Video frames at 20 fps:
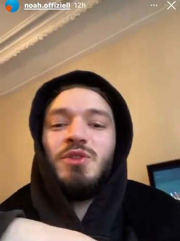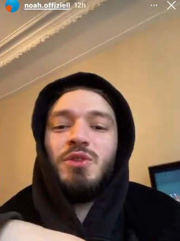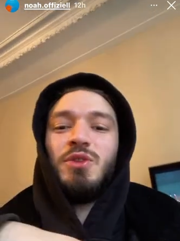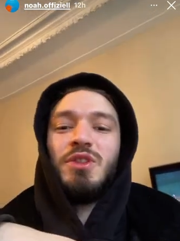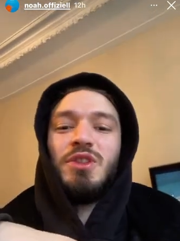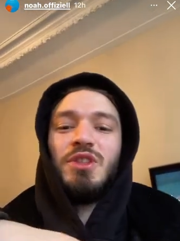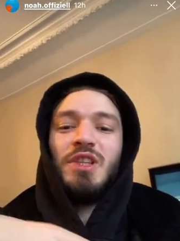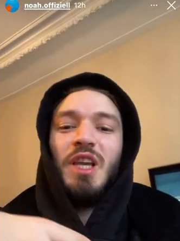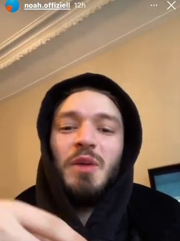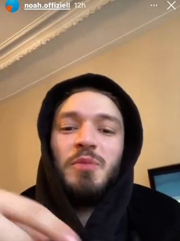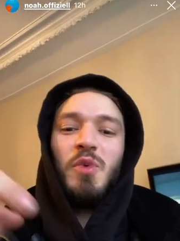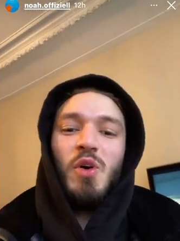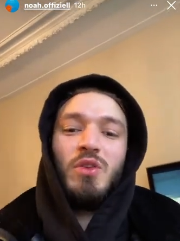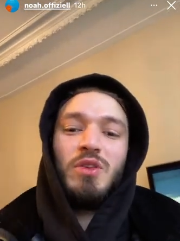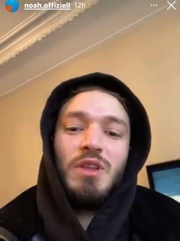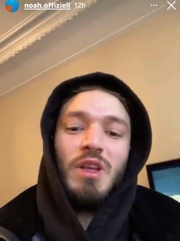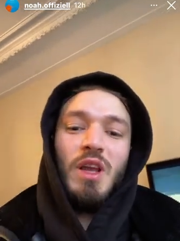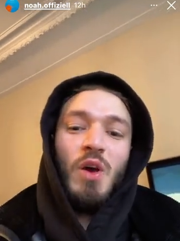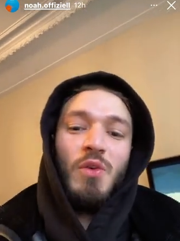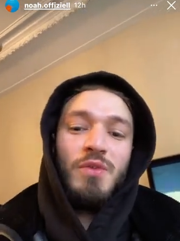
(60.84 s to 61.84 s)
ihr ein süßes Geschenk
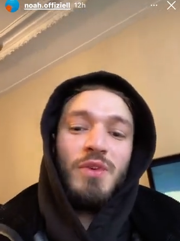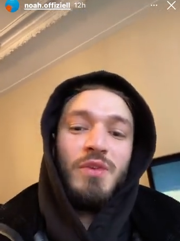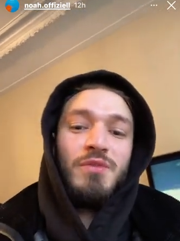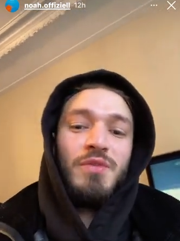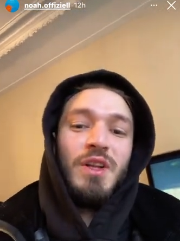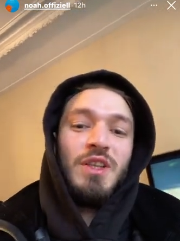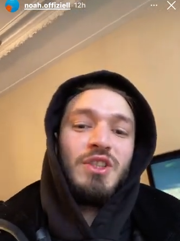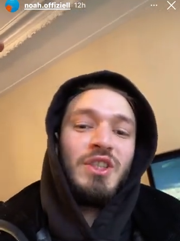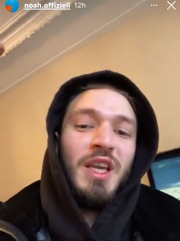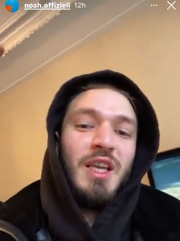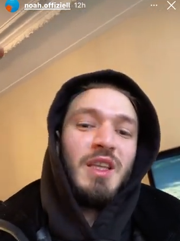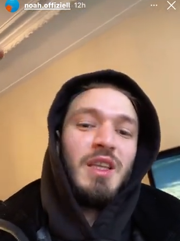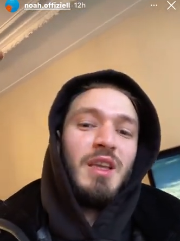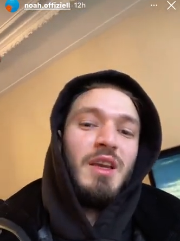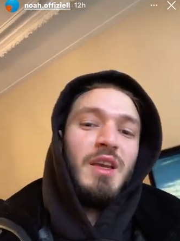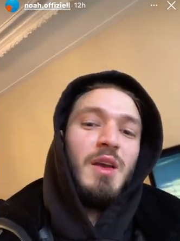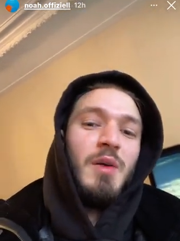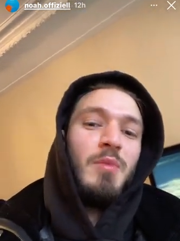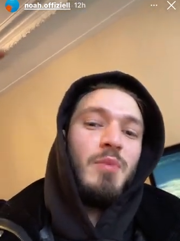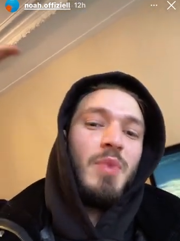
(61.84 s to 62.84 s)
braucht, auf jeden Fall checkt
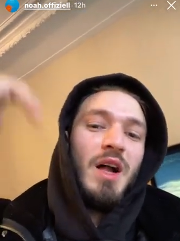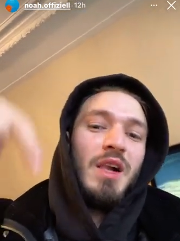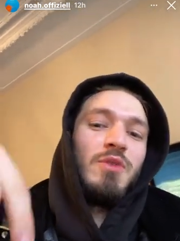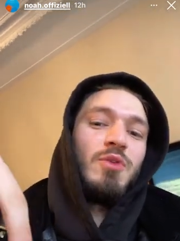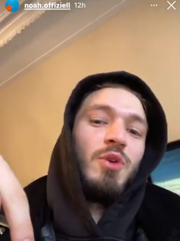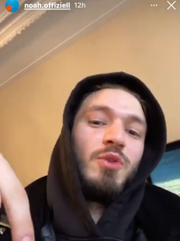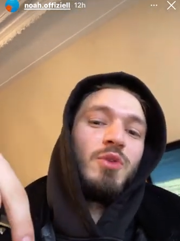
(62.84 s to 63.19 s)
Ball